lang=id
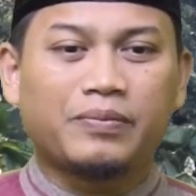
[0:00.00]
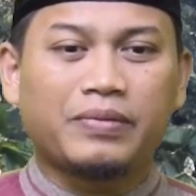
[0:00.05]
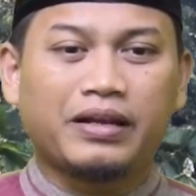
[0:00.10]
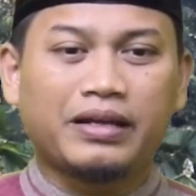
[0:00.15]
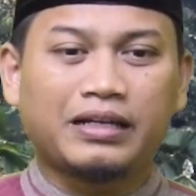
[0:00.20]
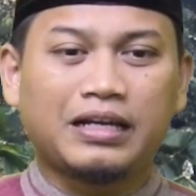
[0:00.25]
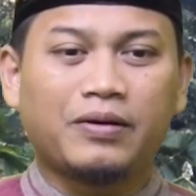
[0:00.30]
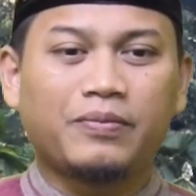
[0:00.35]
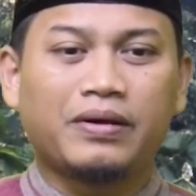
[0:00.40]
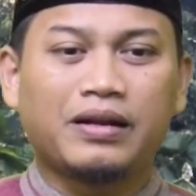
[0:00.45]

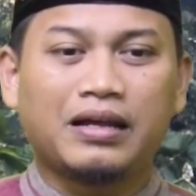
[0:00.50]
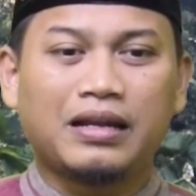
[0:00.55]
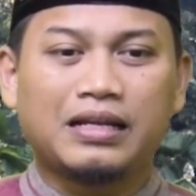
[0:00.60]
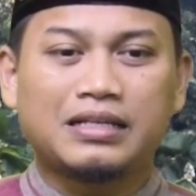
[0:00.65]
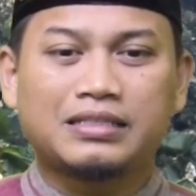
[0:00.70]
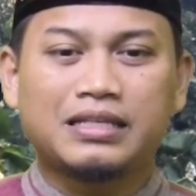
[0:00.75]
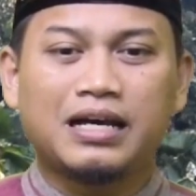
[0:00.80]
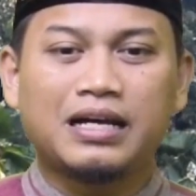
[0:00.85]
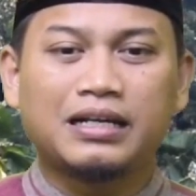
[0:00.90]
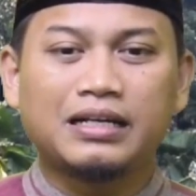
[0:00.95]
Mereka
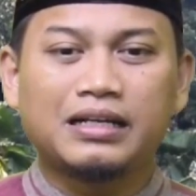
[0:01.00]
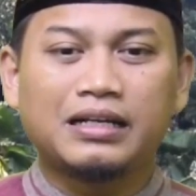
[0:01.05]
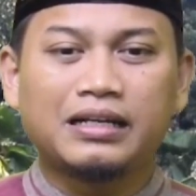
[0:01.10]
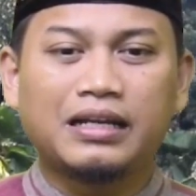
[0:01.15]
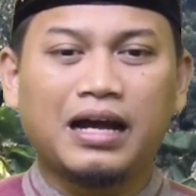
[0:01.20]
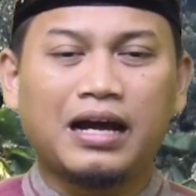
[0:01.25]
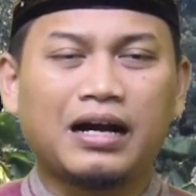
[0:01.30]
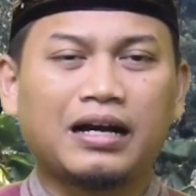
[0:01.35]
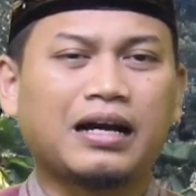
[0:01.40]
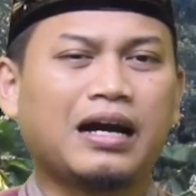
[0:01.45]
beralasan
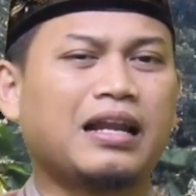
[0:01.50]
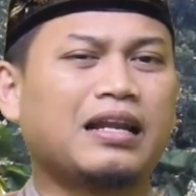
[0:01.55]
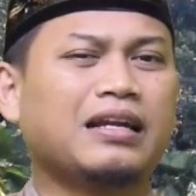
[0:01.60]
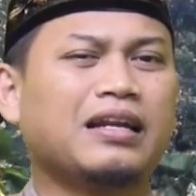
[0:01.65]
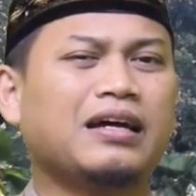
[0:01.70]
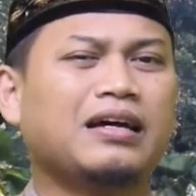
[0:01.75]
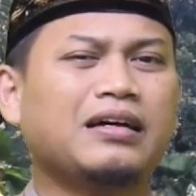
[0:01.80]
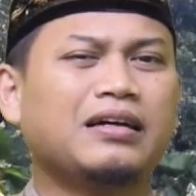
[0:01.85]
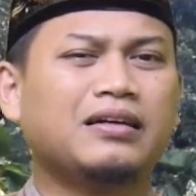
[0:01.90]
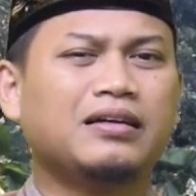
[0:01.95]
ya
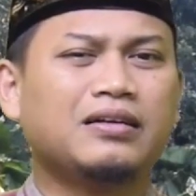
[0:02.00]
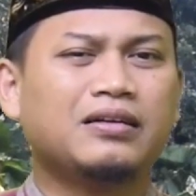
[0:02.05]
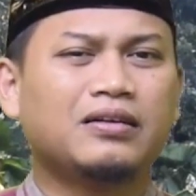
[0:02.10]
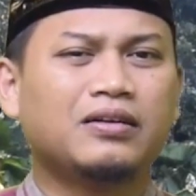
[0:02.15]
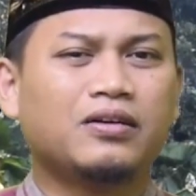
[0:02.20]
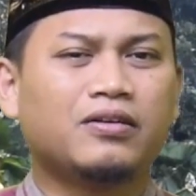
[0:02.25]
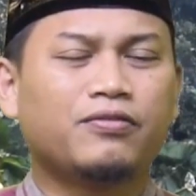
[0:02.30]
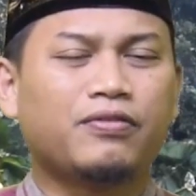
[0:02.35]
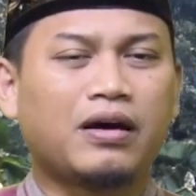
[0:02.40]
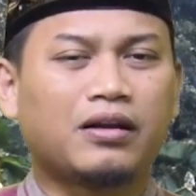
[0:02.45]
karena
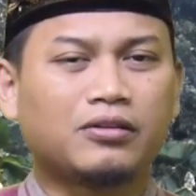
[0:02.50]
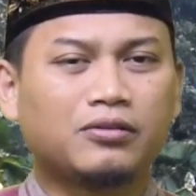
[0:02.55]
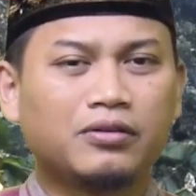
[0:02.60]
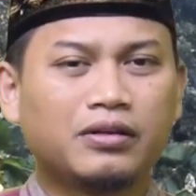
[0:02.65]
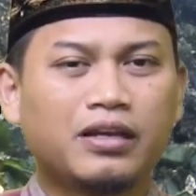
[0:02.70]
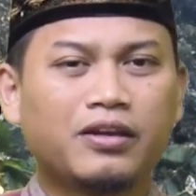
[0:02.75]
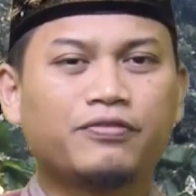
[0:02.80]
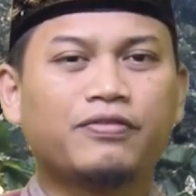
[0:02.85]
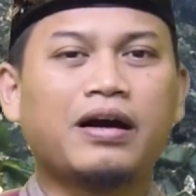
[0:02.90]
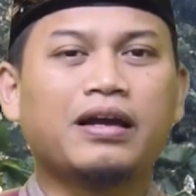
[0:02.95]

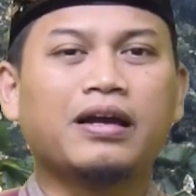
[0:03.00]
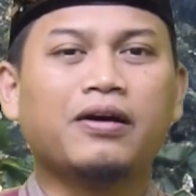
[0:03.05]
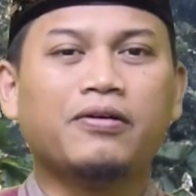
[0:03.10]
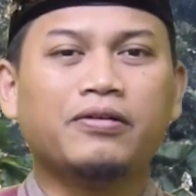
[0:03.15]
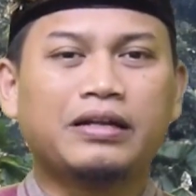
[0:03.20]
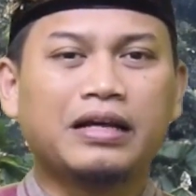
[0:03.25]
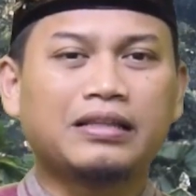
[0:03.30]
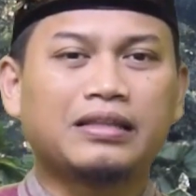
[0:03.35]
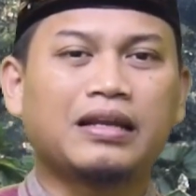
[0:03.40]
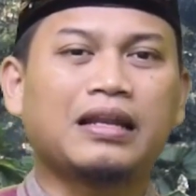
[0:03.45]
fardu kifayah
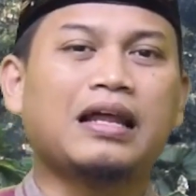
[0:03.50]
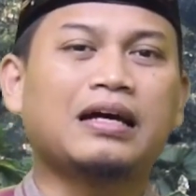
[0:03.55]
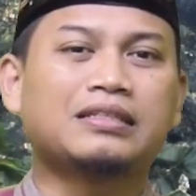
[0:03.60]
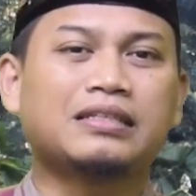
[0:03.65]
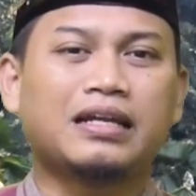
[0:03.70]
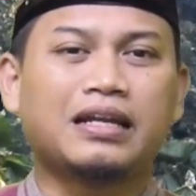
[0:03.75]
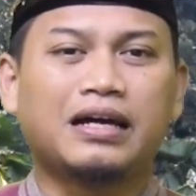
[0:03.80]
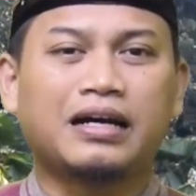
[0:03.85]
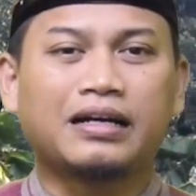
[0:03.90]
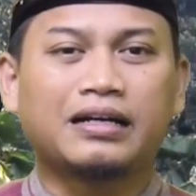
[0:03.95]
sudah
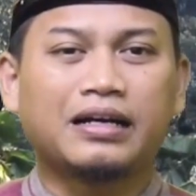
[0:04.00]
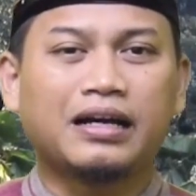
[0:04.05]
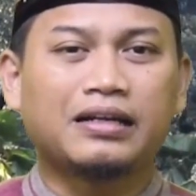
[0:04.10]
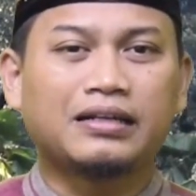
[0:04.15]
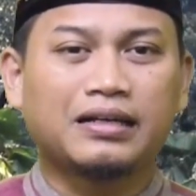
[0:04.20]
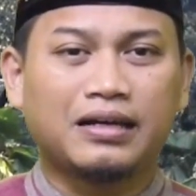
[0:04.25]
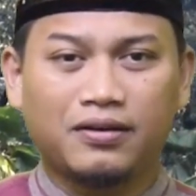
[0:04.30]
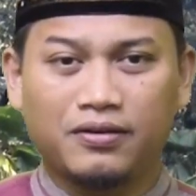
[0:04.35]
terlaksanakan.